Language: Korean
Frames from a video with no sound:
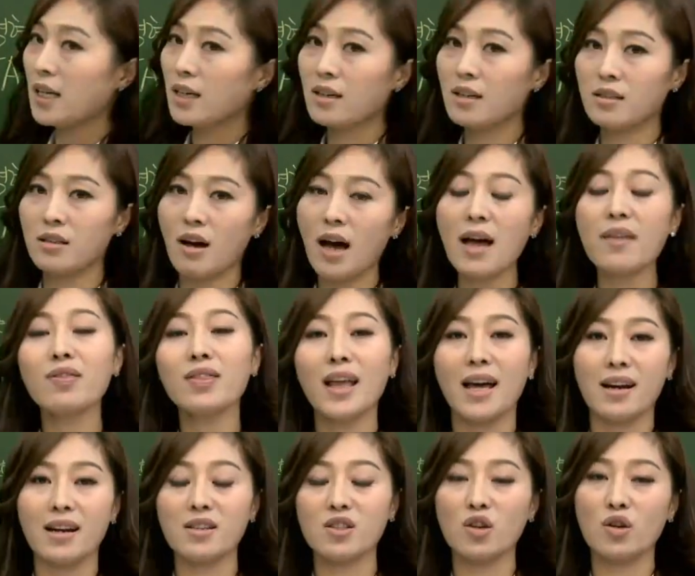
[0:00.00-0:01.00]
그래서 한
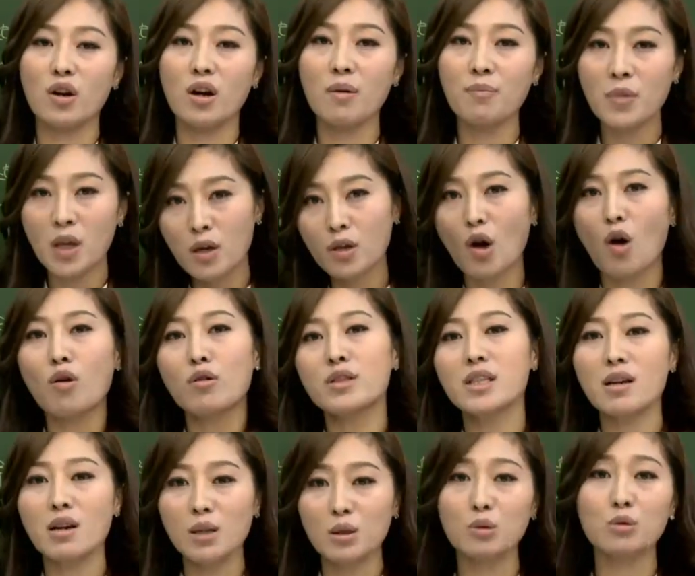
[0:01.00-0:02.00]
나라처럼
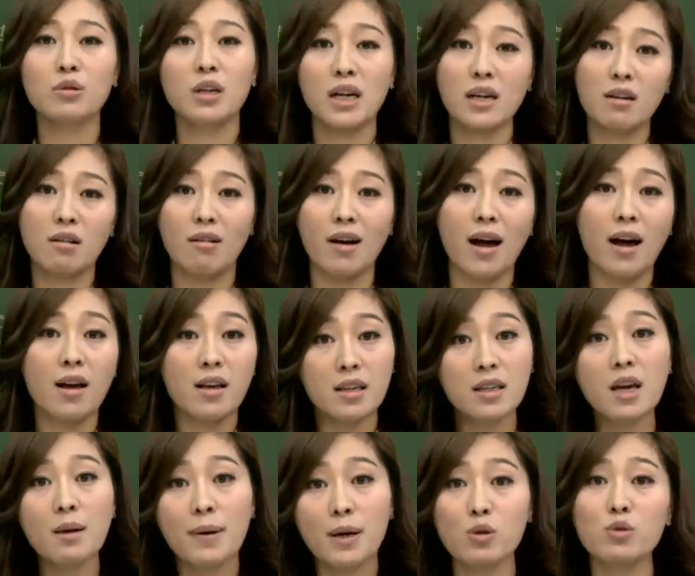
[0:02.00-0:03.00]
경제활동을 할 거야.
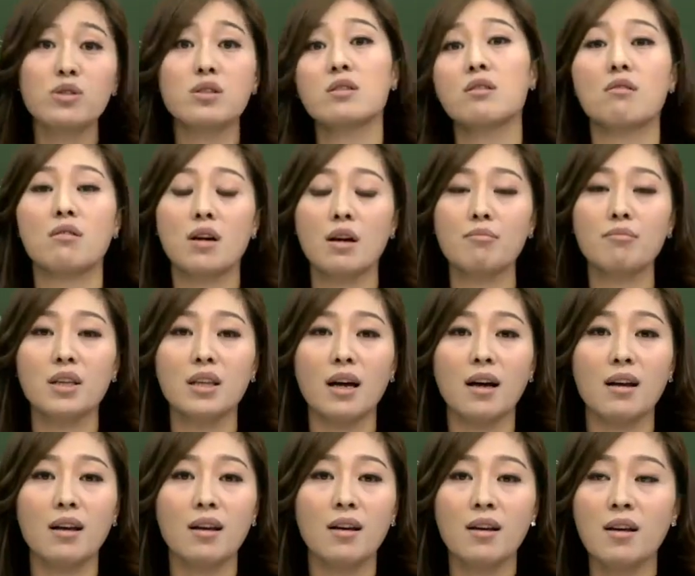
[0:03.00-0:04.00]
이게 바로 지역화입니다.
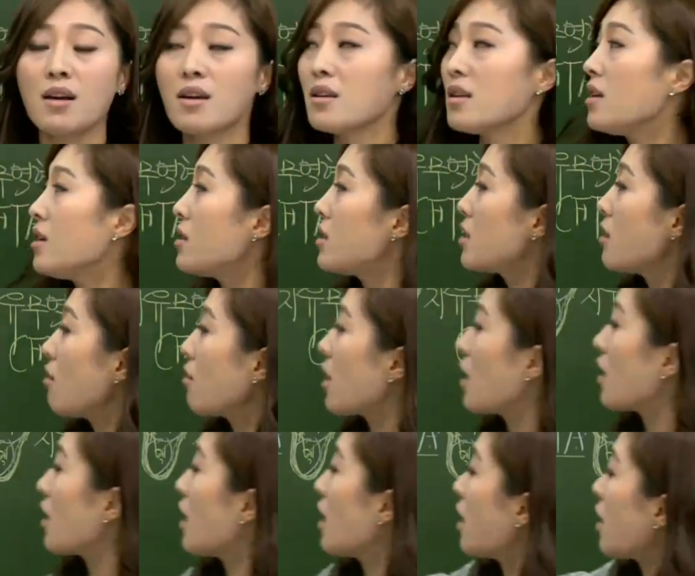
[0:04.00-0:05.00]
이
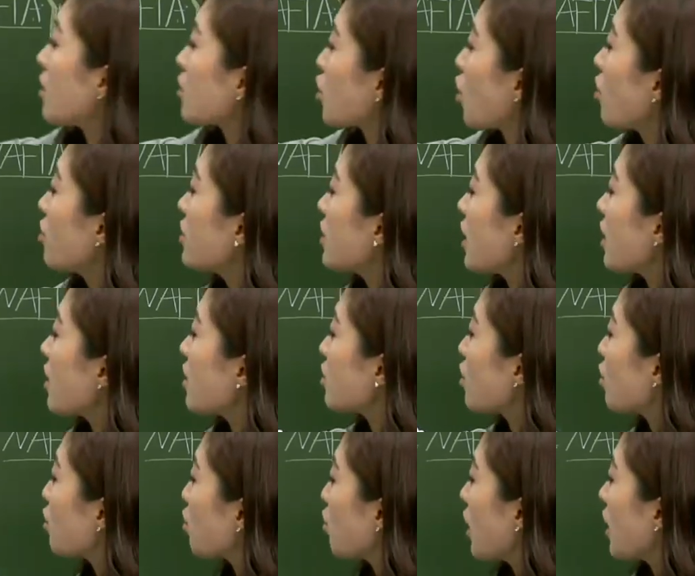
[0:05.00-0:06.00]
지역화가 전
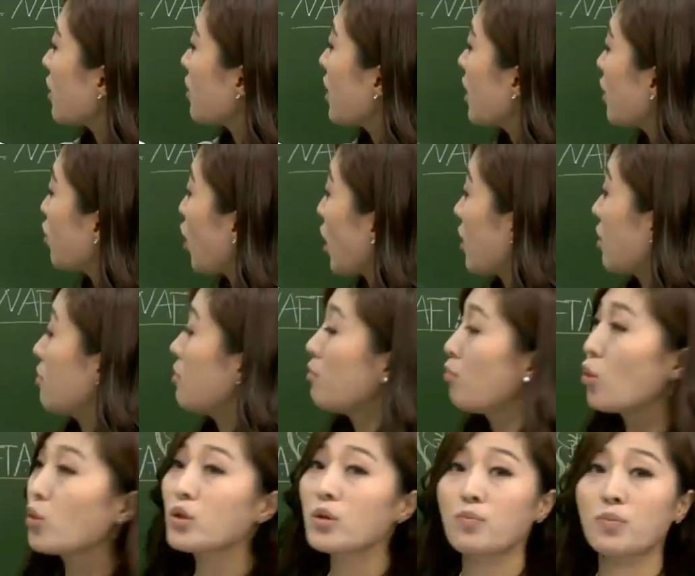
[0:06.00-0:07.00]
세계적으로 확대되는
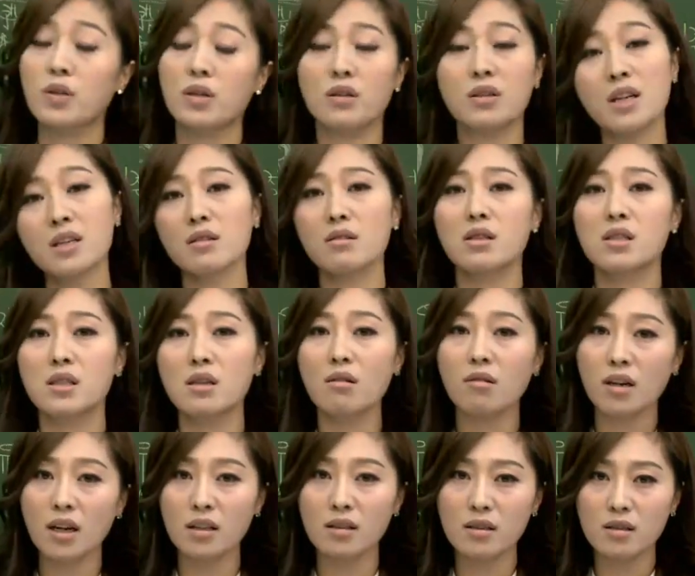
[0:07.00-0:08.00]
모습들. 그래서
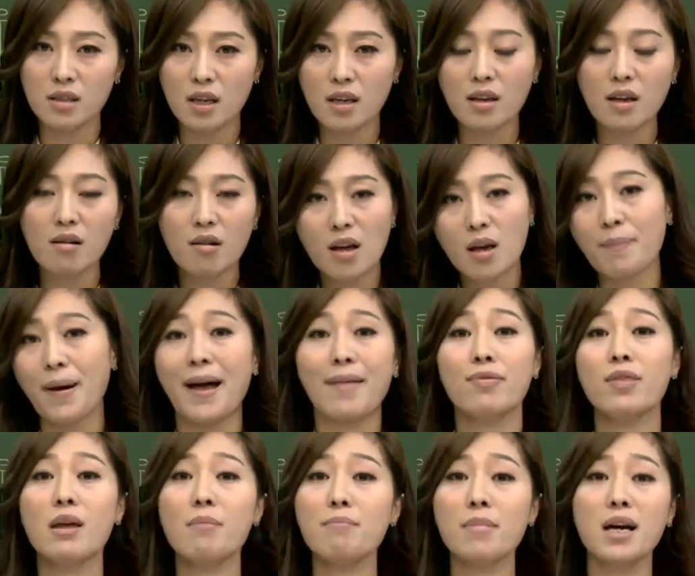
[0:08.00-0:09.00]
지역화는 세계화의
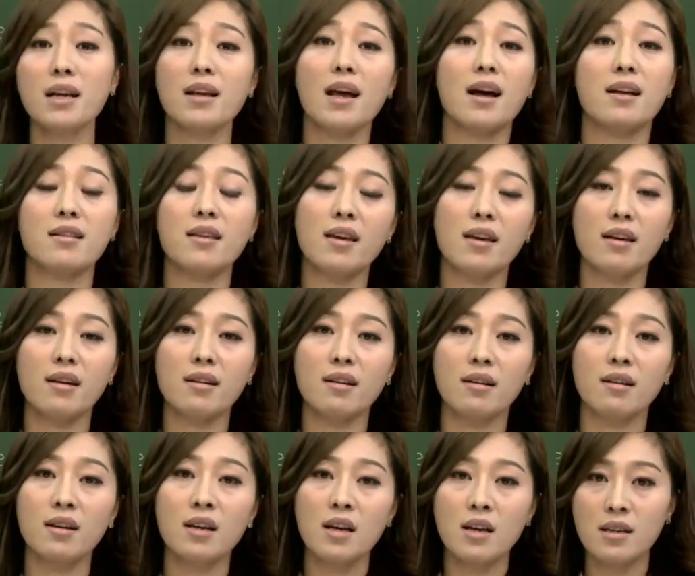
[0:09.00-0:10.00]
반대말이 아니에요.
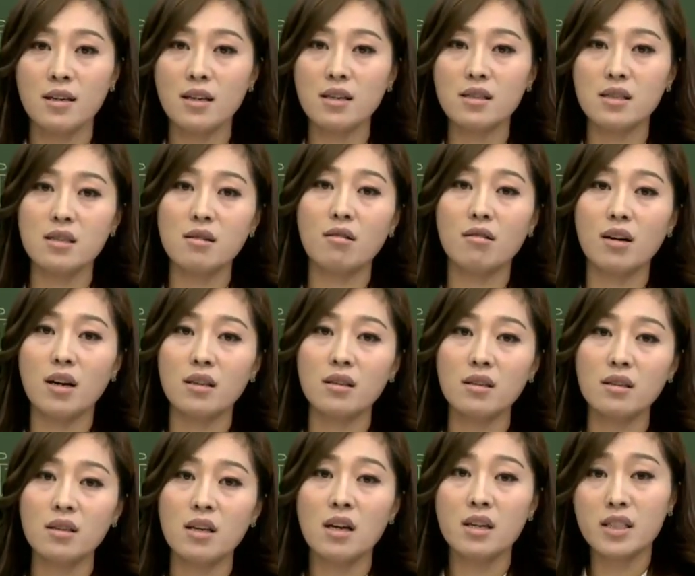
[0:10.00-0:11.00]
이
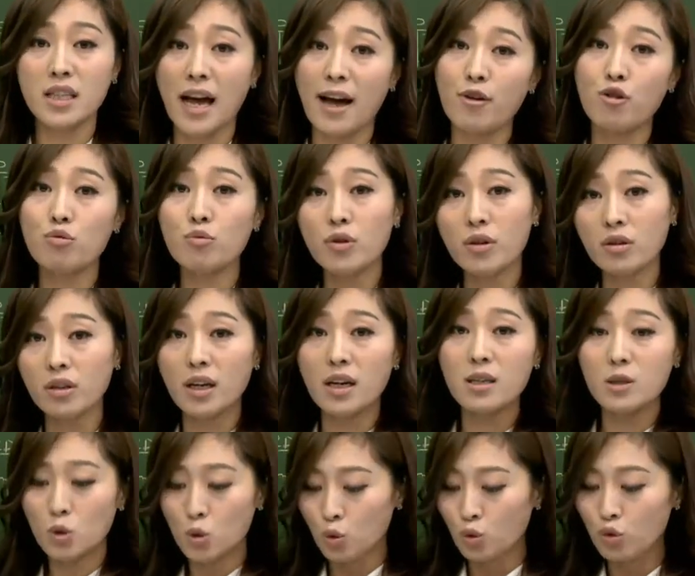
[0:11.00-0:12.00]
지역화는 자유무역의
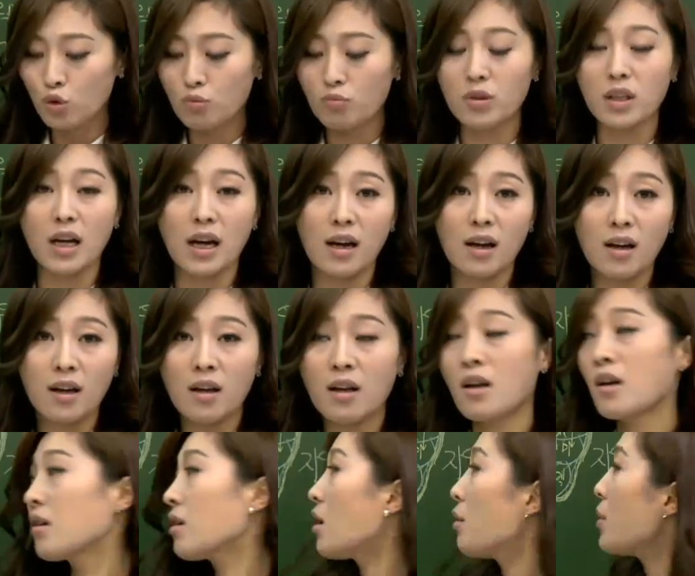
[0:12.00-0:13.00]
한 종류입니다.
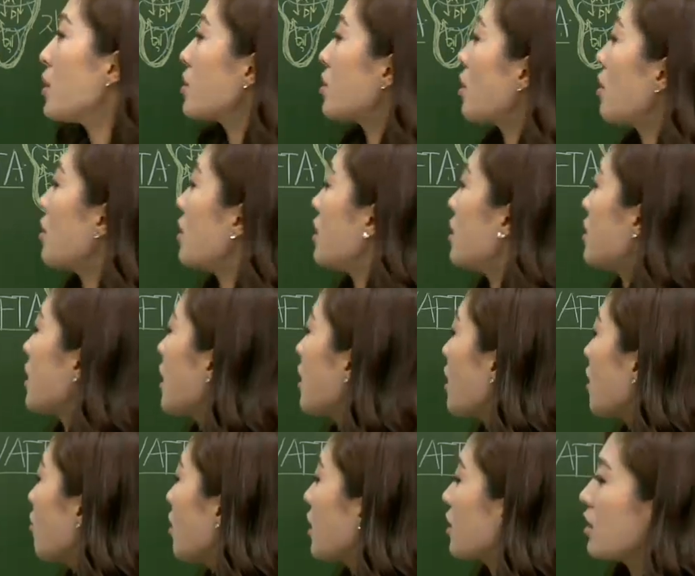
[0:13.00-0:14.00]
그러면서 이
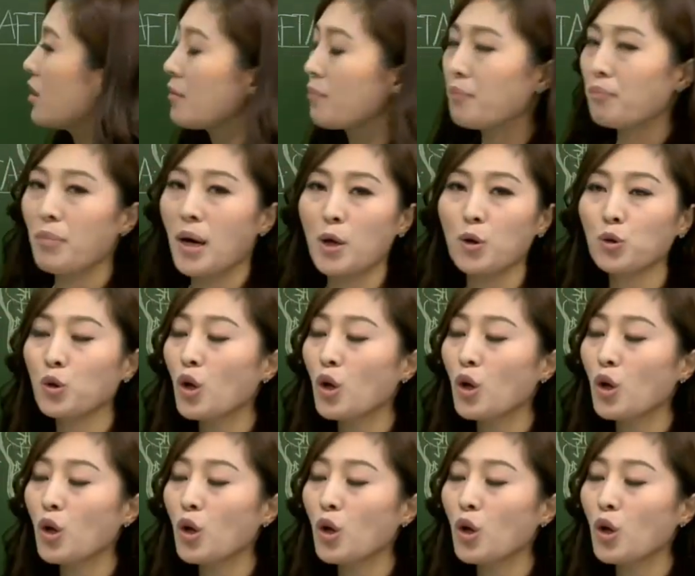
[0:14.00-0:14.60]
세계화는 바로